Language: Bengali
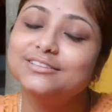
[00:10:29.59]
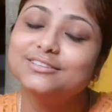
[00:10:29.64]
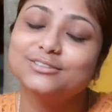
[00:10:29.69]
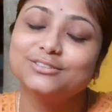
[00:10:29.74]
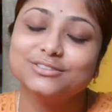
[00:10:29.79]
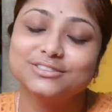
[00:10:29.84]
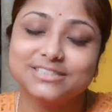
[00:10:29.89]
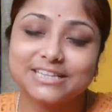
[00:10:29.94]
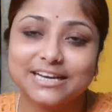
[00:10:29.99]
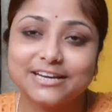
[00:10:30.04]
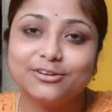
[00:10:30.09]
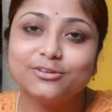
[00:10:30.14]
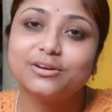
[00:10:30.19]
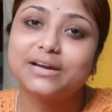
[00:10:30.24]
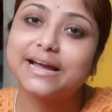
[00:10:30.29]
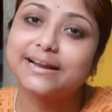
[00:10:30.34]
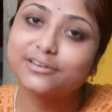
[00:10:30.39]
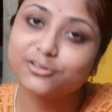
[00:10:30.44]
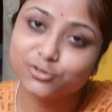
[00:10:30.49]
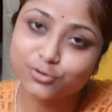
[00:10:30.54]
তো যাই হোক
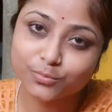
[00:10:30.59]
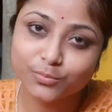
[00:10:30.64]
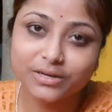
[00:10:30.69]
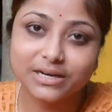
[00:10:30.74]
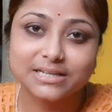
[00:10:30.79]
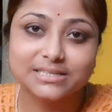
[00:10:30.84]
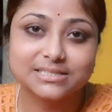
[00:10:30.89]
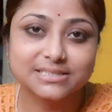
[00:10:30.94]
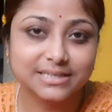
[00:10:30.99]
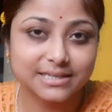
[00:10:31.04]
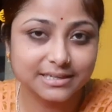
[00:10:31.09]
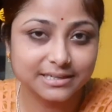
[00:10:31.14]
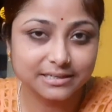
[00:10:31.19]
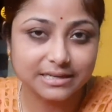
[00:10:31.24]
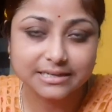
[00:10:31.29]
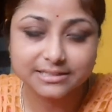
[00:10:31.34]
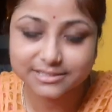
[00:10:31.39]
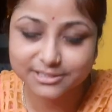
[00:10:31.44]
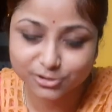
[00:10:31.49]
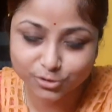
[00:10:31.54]
একটা সোমবার আজকে
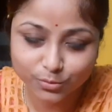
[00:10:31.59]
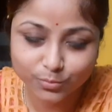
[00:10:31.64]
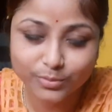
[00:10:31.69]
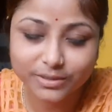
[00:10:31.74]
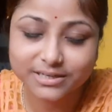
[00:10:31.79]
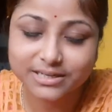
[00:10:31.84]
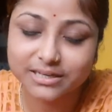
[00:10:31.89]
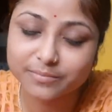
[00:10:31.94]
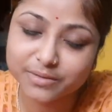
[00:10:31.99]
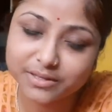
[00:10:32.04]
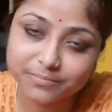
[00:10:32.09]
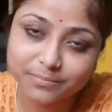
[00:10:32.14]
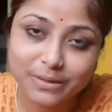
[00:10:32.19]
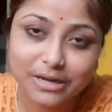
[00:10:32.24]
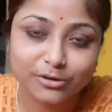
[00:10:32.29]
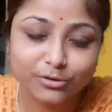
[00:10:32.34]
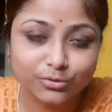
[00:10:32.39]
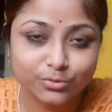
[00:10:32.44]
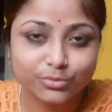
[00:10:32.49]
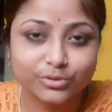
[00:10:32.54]
আজকে সোমবারটা আমি
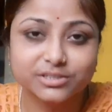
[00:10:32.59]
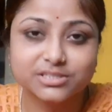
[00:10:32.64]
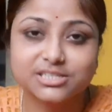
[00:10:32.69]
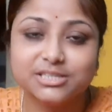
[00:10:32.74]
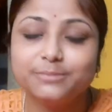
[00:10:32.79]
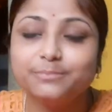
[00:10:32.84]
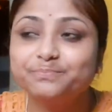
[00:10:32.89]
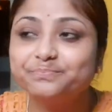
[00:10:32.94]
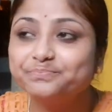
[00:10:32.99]
পালন করেছি